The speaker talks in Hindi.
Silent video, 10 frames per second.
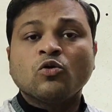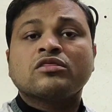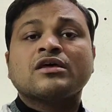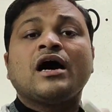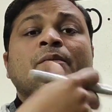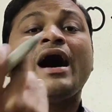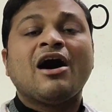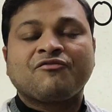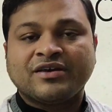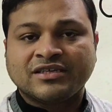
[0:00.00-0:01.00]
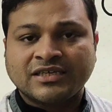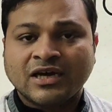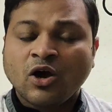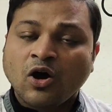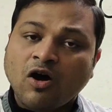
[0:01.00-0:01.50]
उसका आप हाफ
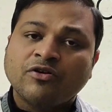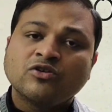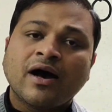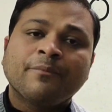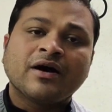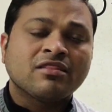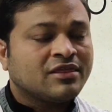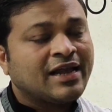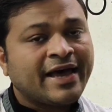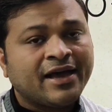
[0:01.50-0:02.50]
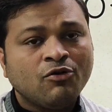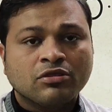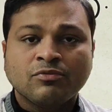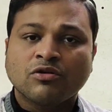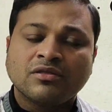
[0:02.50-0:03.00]
कीजिए और फिर जो आपका आंसर आएगा
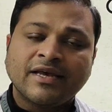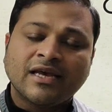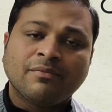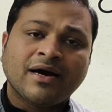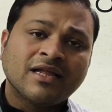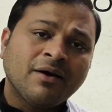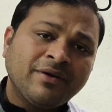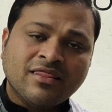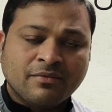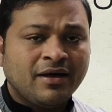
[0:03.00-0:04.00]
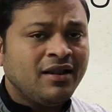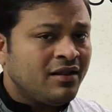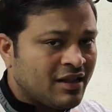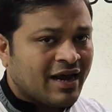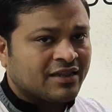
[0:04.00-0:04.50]
उसमें उतने के बाद आप डेसिमल
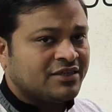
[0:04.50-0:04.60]
लगा